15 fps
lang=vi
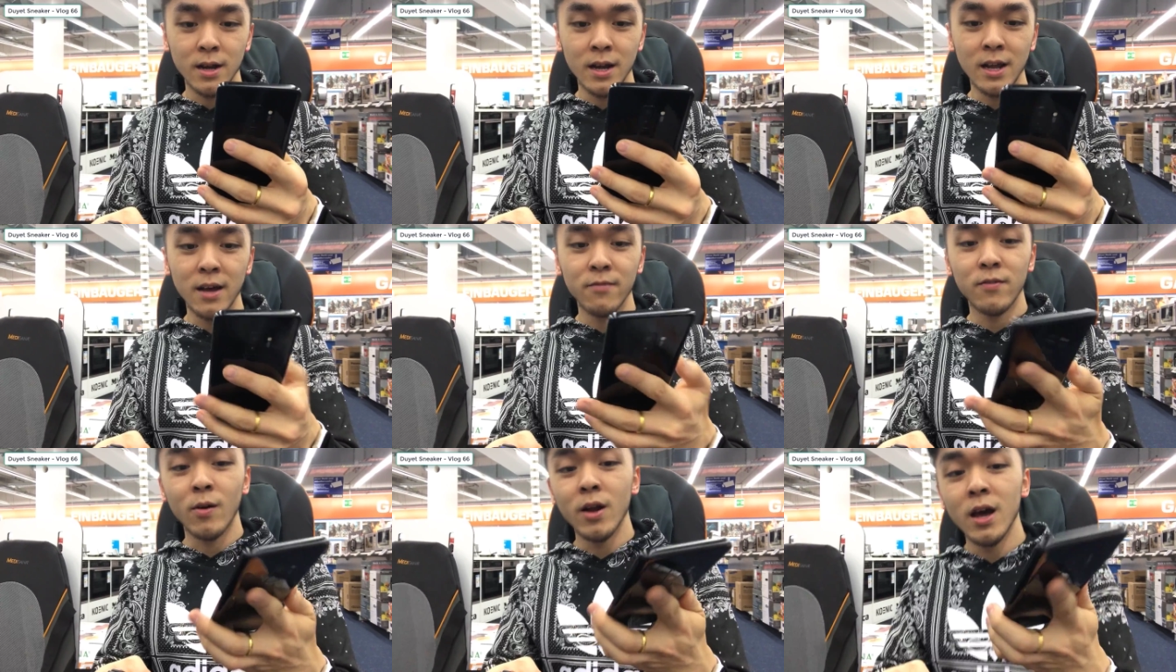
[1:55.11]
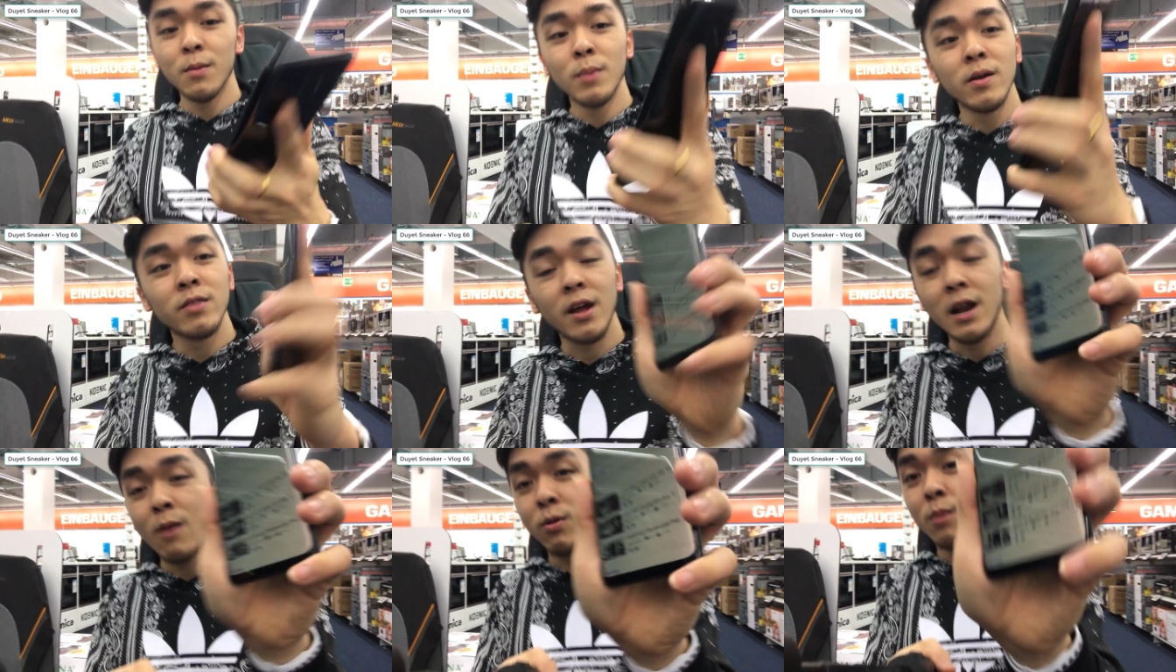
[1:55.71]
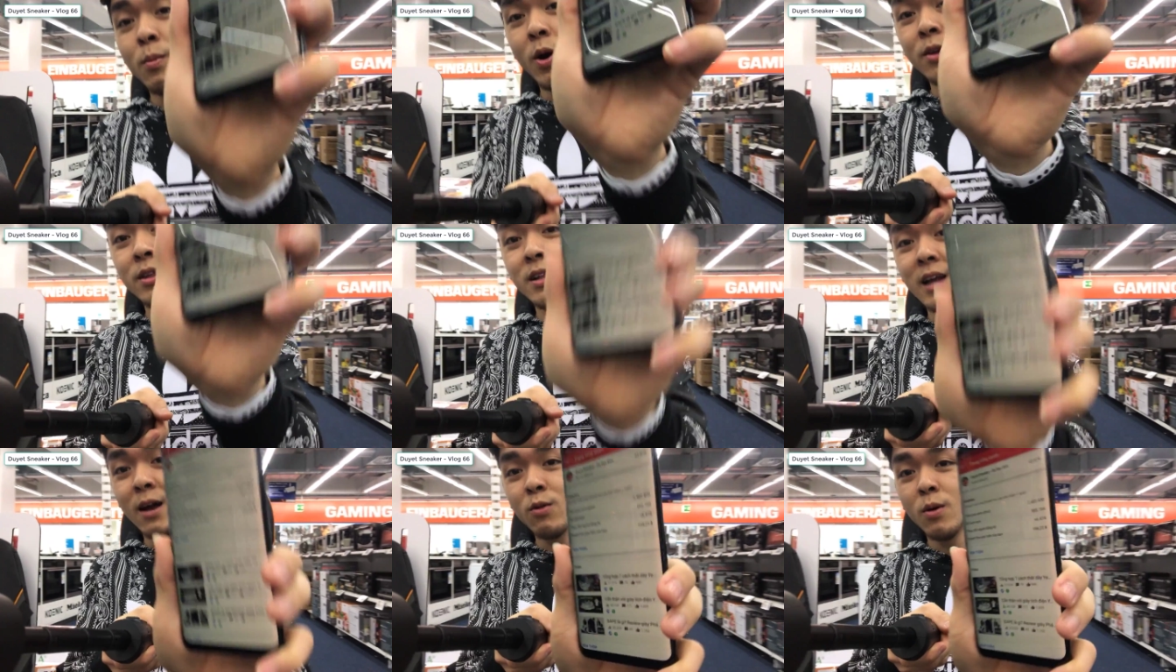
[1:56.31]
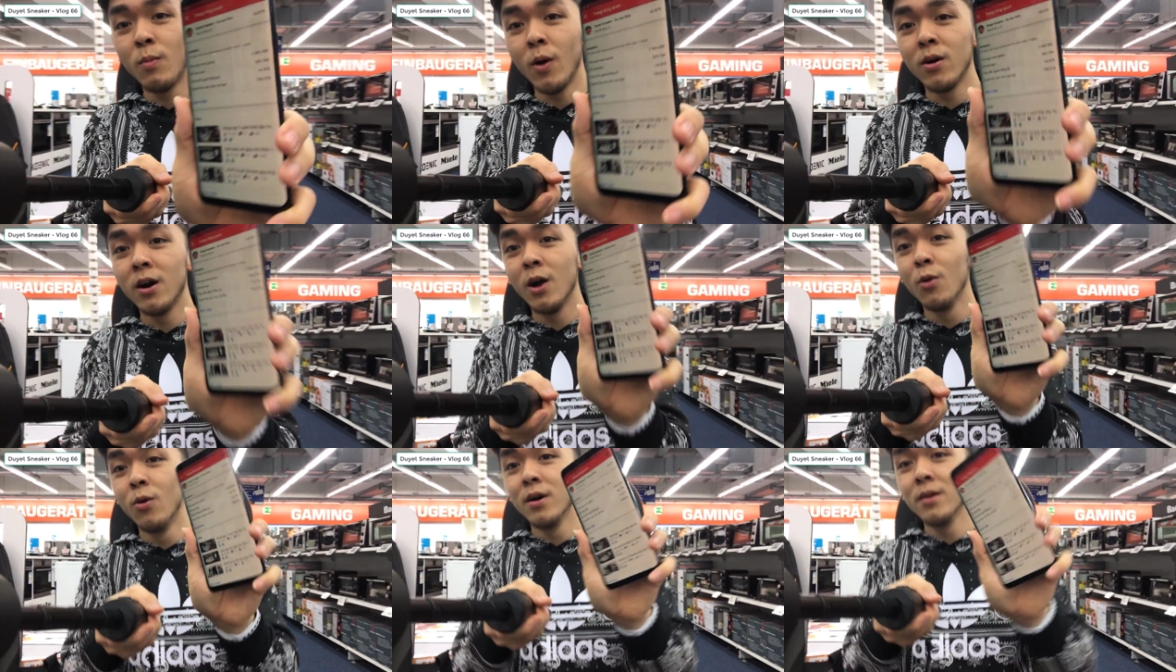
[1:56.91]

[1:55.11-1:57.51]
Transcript: đây này vào đây mình có thể đọc được mọi tin nhắn của mọi người